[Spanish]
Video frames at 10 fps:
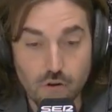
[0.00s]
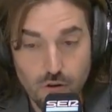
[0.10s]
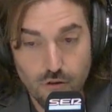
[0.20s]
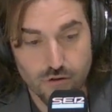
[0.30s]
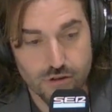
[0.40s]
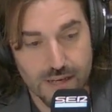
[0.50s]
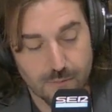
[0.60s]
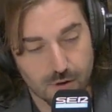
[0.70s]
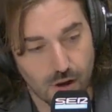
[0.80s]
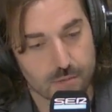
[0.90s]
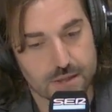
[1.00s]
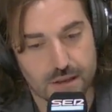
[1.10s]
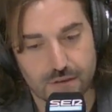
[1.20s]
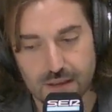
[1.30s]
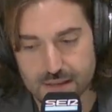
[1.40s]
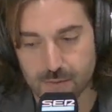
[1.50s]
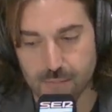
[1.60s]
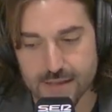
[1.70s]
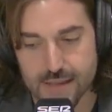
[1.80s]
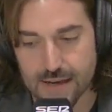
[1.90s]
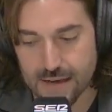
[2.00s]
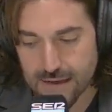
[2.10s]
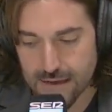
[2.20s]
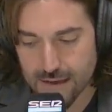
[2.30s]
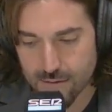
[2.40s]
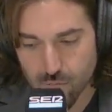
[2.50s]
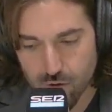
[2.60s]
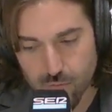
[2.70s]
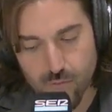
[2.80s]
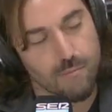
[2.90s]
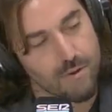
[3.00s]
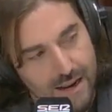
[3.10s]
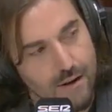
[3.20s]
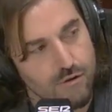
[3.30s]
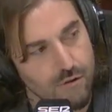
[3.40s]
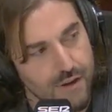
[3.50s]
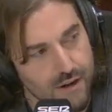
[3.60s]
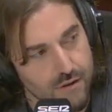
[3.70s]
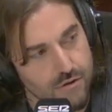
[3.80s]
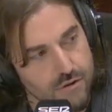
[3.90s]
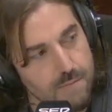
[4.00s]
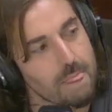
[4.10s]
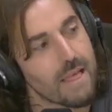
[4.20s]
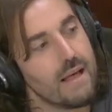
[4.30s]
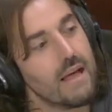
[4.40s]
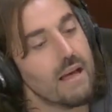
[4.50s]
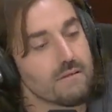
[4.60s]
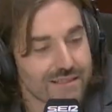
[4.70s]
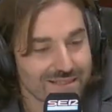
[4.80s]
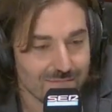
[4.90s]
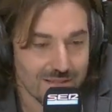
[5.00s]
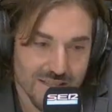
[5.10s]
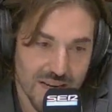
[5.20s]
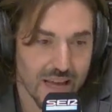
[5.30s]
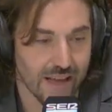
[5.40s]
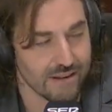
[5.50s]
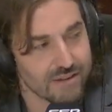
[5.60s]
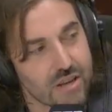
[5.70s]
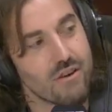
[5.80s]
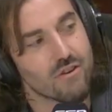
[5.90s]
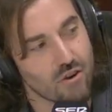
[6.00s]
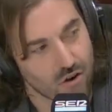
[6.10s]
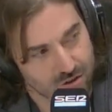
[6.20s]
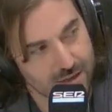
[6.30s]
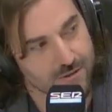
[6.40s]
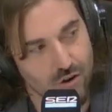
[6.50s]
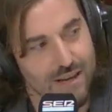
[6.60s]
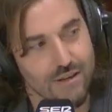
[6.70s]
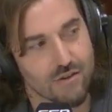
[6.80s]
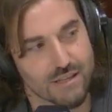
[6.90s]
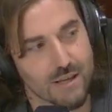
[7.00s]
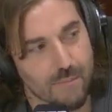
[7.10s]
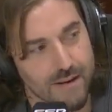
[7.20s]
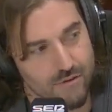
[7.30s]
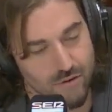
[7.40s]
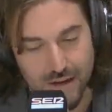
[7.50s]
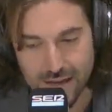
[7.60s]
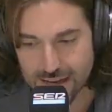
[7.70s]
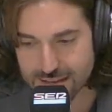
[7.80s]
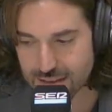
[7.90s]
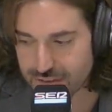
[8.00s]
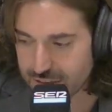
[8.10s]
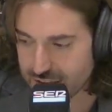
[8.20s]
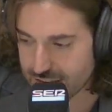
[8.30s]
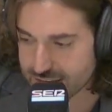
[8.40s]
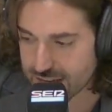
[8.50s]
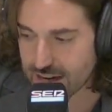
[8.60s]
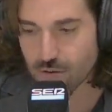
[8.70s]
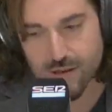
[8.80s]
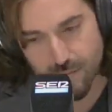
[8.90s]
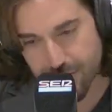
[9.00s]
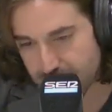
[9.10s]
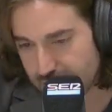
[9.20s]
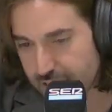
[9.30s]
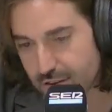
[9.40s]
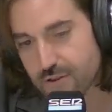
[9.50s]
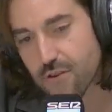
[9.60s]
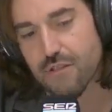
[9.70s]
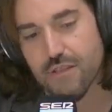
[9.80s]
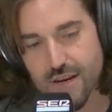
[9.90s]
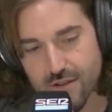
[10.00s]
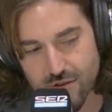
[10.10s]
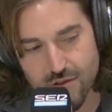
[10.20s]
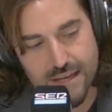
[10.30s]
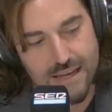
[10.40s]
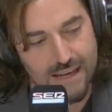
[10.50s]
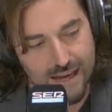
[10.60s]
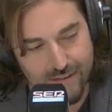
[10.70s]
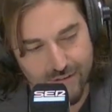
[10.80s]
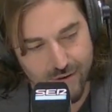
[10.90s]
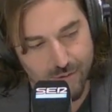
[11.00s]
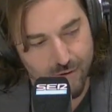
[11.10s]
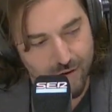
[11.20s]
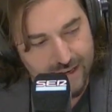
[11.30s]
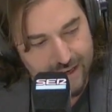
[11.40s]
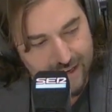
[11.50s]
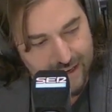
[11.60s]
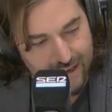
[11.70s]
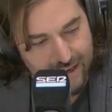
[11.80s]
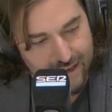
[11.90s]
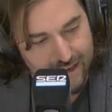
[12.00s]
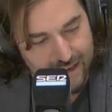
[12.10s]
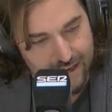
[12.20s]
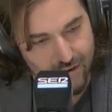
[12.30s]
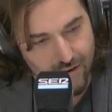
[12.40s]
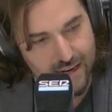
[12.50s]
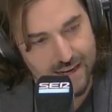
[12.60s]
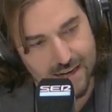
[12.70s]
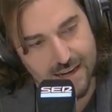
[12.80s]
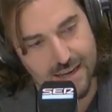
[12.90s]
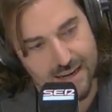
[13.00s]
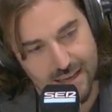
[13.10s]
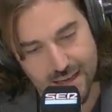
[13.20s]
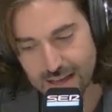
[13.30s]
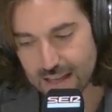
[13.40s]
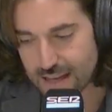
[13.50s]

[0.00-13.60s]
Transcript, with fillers: No lo sé, porque como te decía, siempre están muy, bien a los de conciertos. no está mal. no sí, sí o no. ¿Sabes? Son gallegos hasta para eso. Es decir, están en la última fila de los conciertos haciendo como que, que, no quieren ni, ni,